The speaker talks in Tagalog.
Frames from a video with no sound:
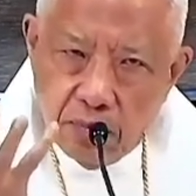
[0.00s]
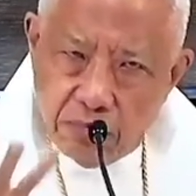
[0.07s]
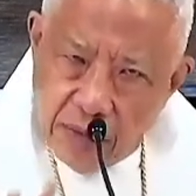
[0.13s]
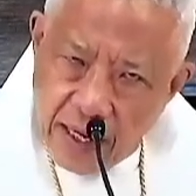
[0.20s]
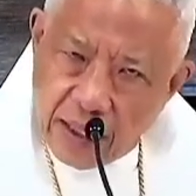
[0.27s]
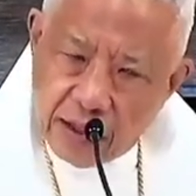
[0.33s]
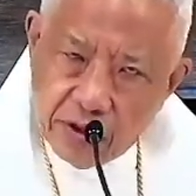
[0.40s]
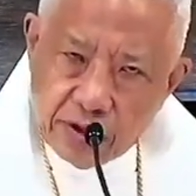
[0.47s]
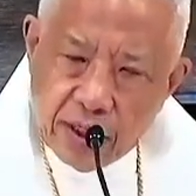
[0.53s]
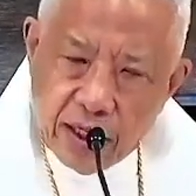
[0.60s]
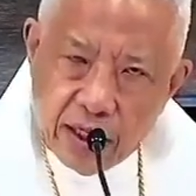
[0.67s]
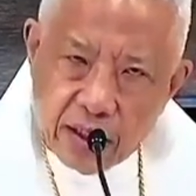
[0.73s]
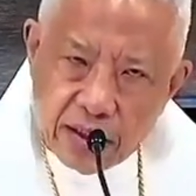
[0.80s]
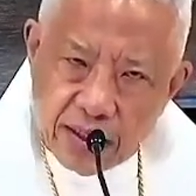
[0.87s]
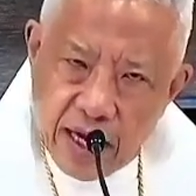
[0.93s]
Paano
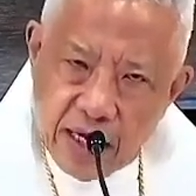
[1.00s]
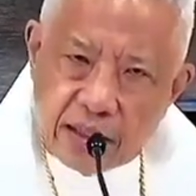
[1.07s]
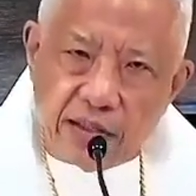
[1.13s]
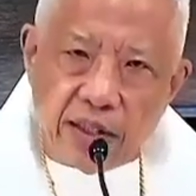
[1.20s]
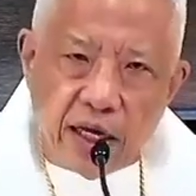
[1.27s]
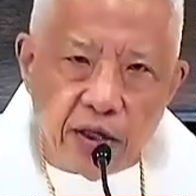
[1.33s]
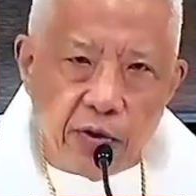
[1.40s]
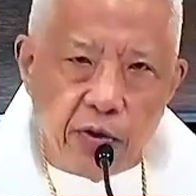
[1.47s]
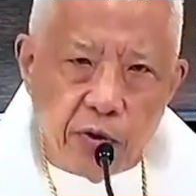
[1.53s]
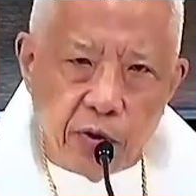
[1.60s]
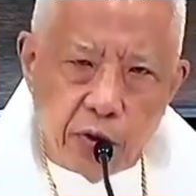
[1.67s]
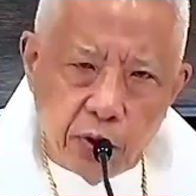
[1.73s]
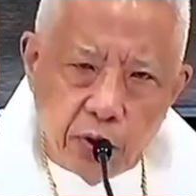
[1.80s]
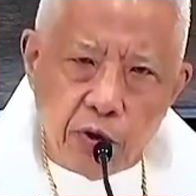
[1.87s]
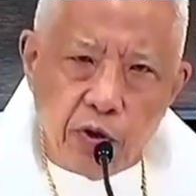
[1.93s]
ta- saan tayo
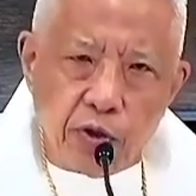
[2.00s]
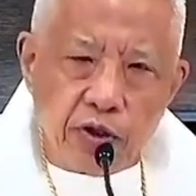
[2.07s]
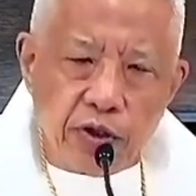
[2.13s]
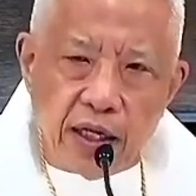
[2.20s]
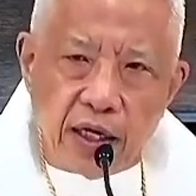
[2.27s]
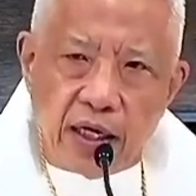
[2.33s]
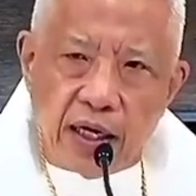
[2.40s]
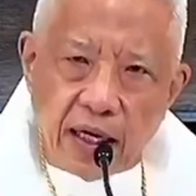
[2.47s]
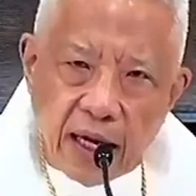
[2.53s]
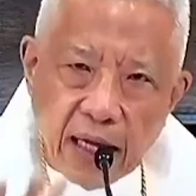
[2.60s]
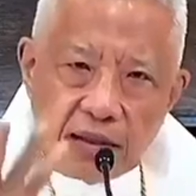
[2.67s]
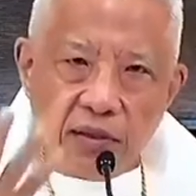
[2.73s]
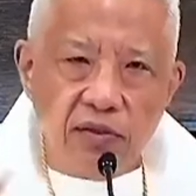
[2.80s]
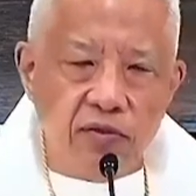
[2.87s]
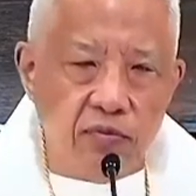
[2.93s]
huhugot ng
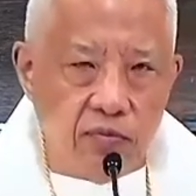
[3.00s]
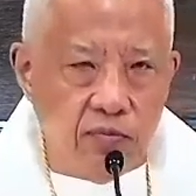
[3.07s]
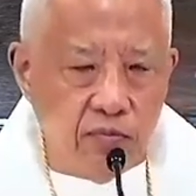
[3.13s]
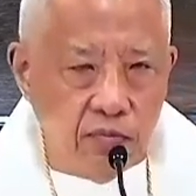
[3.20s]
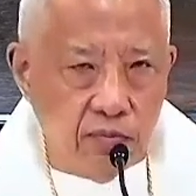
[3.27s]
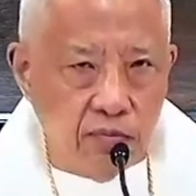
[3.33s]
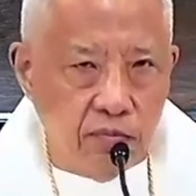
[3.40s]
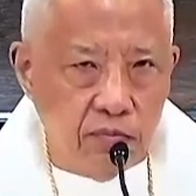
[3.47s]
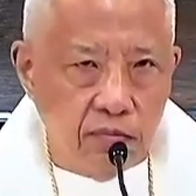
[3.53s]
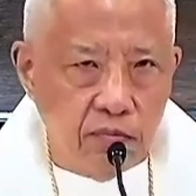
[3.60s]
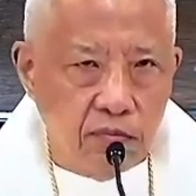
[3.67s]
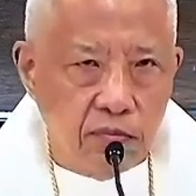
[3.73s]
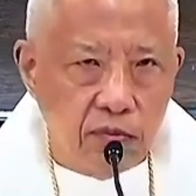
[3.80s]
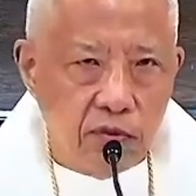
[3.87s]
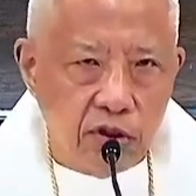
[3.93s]
lakas
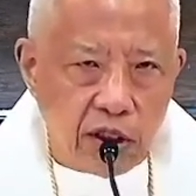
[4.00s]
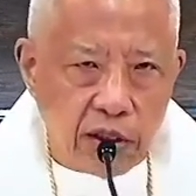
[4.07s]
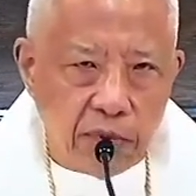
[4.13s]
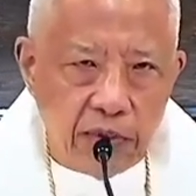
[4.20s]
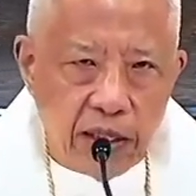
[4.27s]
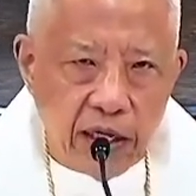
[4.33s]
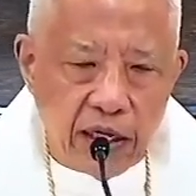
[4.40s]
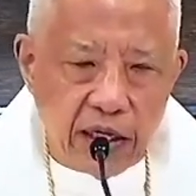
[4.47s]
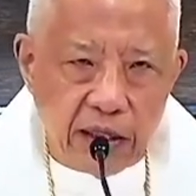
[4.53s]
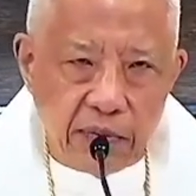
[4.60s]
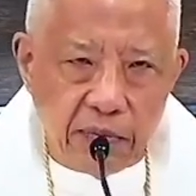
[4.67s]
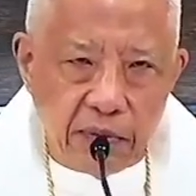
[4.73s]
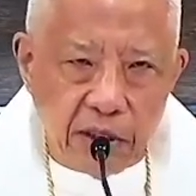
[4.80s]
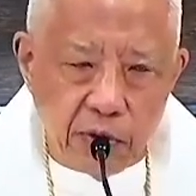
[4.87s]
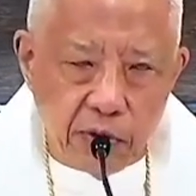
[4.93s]
sa kabila ng
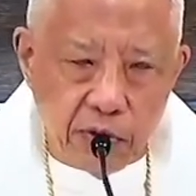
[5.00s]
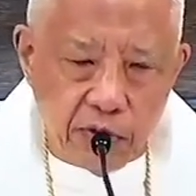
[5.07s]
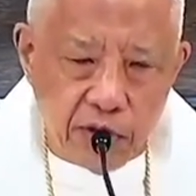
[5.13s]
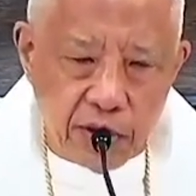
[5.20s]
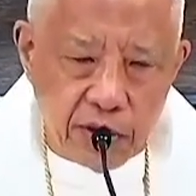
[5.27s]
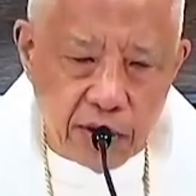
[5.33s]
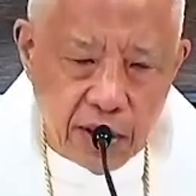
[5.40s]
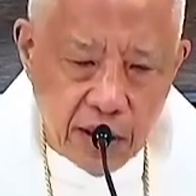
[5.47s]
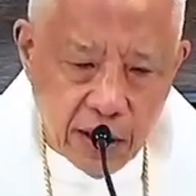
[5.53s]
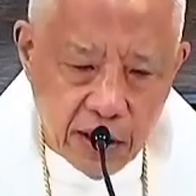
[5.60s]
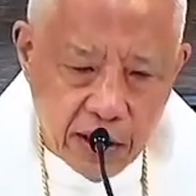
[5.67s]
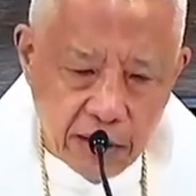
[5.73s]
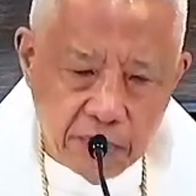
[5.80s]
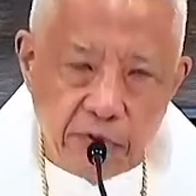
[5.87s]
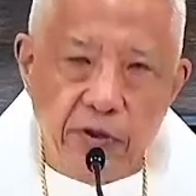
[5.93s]
mga unos
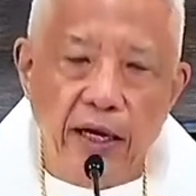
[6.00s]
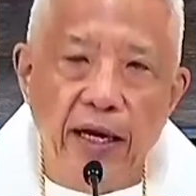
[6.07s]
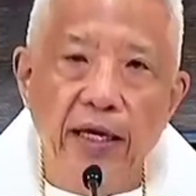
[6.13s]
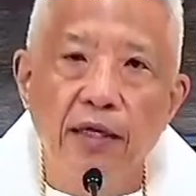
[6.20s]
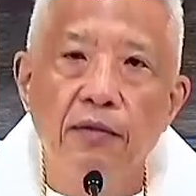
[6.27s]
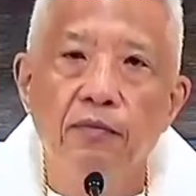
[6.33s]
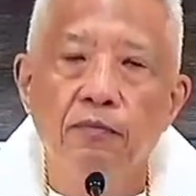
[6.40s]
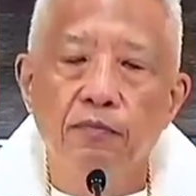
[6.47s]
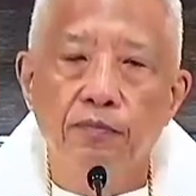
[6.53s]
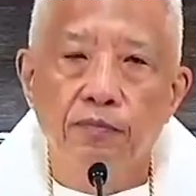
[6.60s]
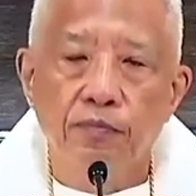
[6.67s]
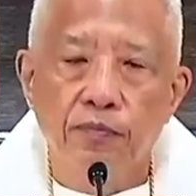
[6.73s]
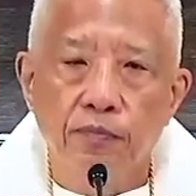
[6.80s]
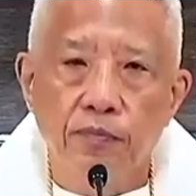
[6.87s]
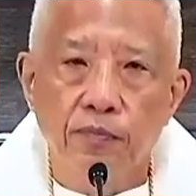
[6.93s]
ng buhay?
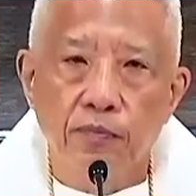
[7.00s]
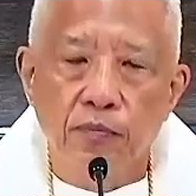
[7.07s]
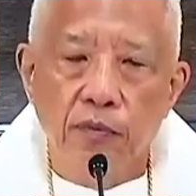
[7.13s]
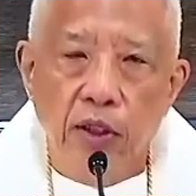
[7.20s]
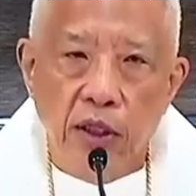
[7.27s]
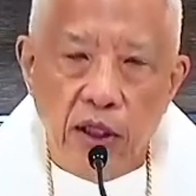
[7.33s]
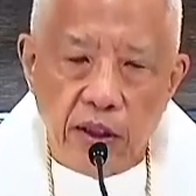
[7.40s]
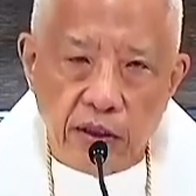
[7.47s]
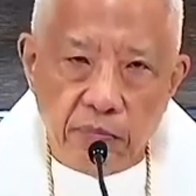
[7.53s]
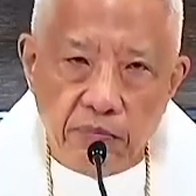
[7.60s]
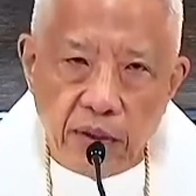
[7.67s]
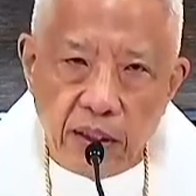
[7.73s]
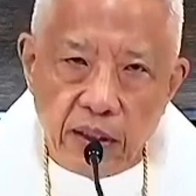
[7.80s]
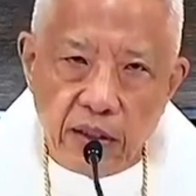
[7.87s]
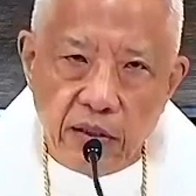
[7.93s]
At ang
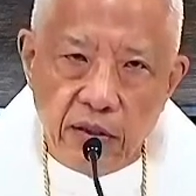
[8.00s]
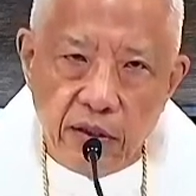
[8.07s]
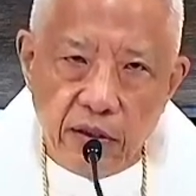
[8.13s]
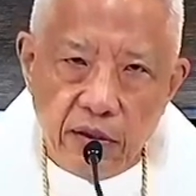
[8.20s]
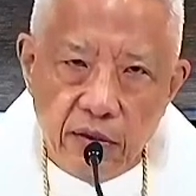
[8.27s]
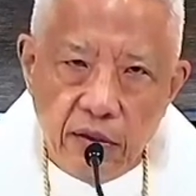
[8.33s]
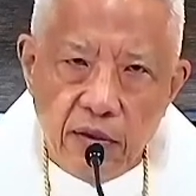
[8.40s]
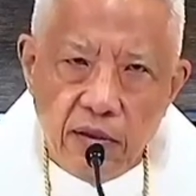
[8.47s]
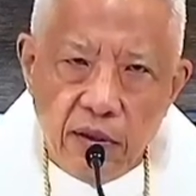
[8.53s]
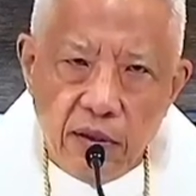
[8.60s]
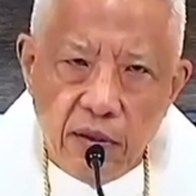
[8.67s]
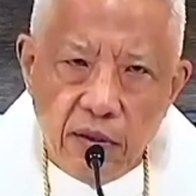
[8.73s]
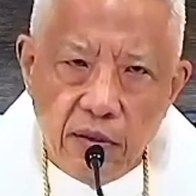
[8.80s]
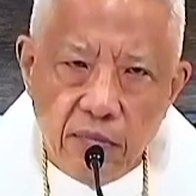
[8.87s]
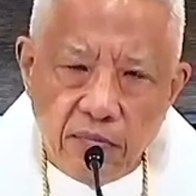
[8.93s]
pangatlo,
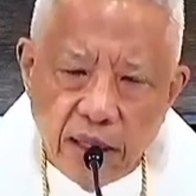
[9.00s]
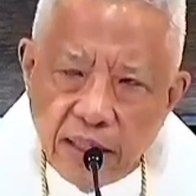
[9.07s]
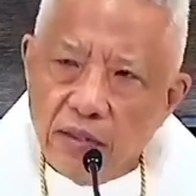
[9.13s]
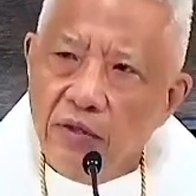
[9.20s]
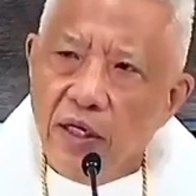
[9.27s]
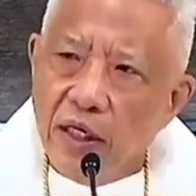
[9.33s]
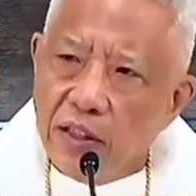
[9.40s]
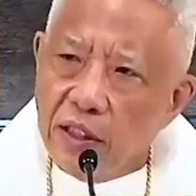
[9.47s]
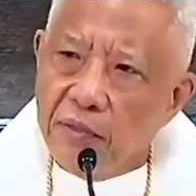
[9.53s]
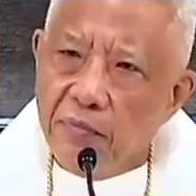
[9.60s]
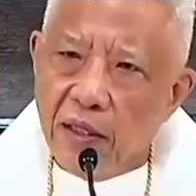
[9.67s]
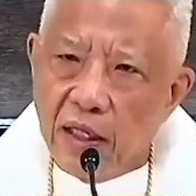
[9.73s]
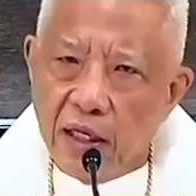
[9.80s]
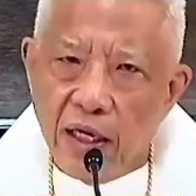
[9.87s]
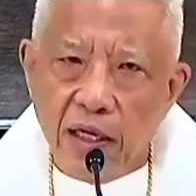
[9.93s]
paano natin
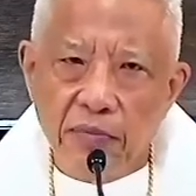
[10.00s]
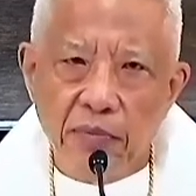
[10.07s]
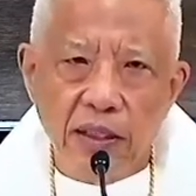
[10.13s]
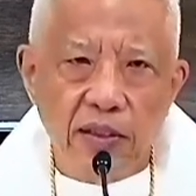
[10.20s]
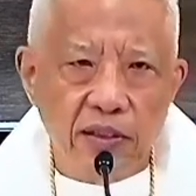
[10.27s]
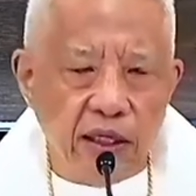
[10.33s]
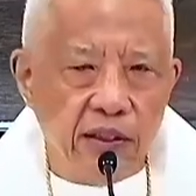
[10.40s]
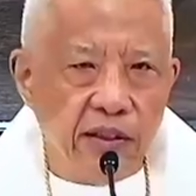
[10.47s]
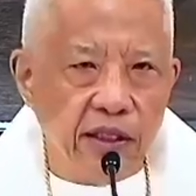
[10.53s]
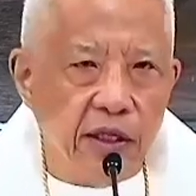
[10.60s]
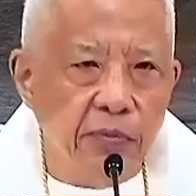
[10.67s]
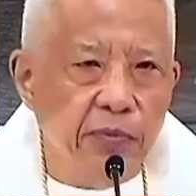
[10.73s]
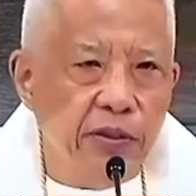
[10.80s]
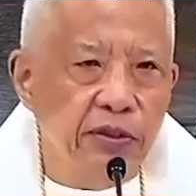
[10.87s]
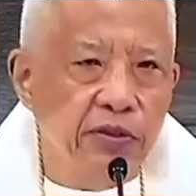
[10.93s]
malalaman saan
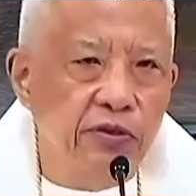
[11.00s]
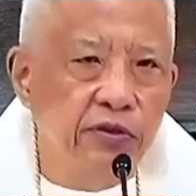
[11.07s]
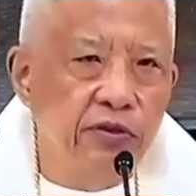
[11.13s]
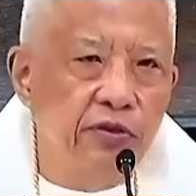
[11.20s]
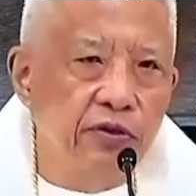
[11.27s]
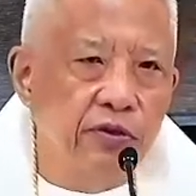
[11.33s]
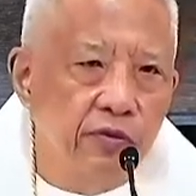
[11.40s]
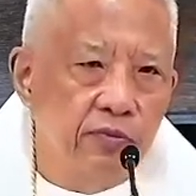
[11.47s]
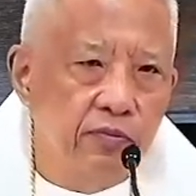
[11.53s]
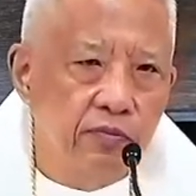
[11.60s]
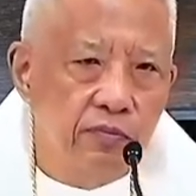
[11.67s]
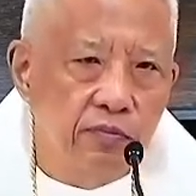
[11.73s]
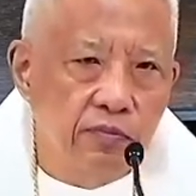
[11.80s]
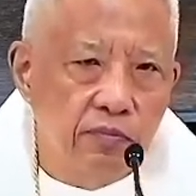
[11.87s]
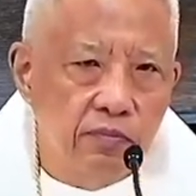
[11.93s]
tayo patutungo?
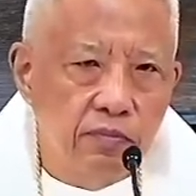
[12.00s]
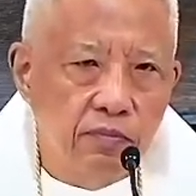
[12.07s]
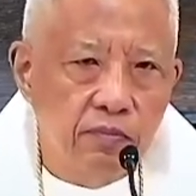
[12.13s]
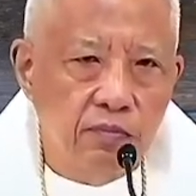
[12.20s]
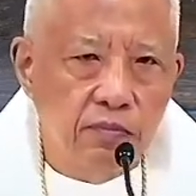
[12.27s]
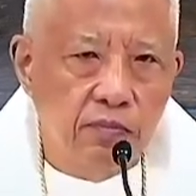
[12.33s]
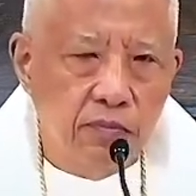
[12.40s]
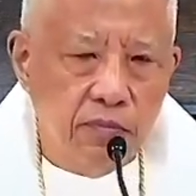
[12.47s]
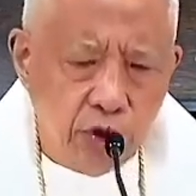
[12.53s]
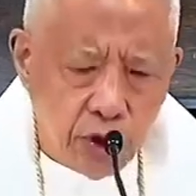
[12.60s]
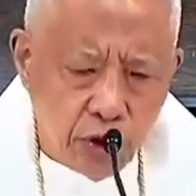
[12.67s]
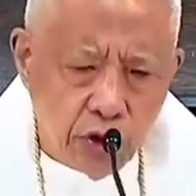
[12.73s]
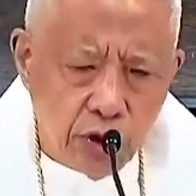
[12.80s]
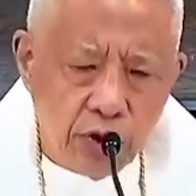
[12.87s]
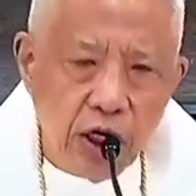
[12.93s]

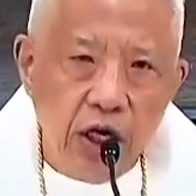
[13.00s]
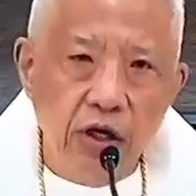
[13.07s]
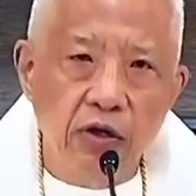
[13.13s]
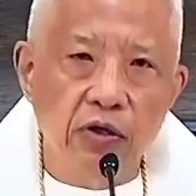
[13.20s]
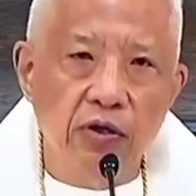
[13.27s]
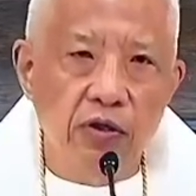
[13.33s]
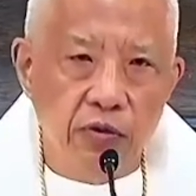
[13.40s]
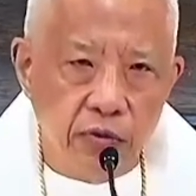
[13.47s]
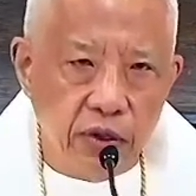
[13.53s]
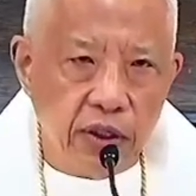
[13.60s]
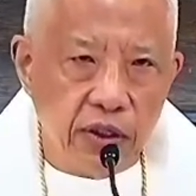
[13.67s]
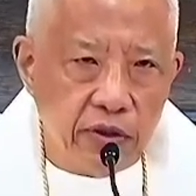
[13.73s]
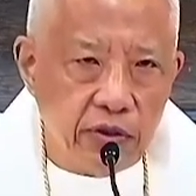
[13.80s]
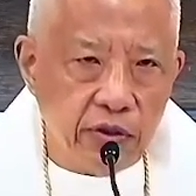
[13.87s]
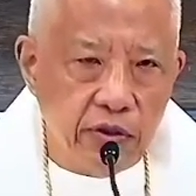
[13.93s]
Do you know
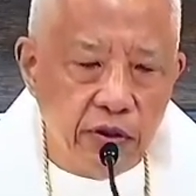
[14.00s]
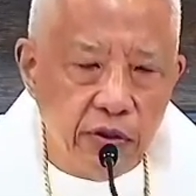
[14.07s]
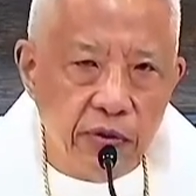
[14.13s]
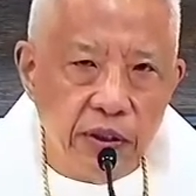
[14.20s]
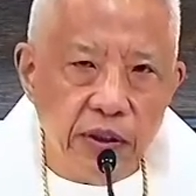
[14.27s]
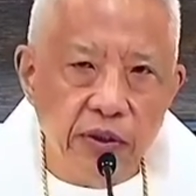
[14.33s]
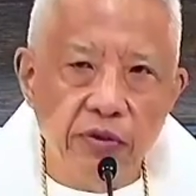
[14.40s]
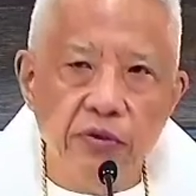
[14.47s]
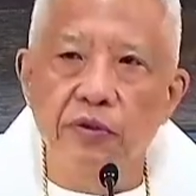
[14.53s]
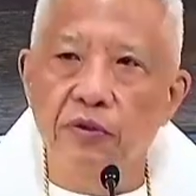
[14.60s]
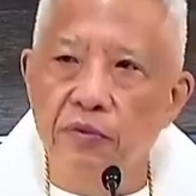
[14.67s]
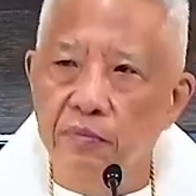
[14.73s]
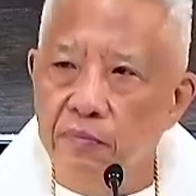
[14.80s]
where you're going to?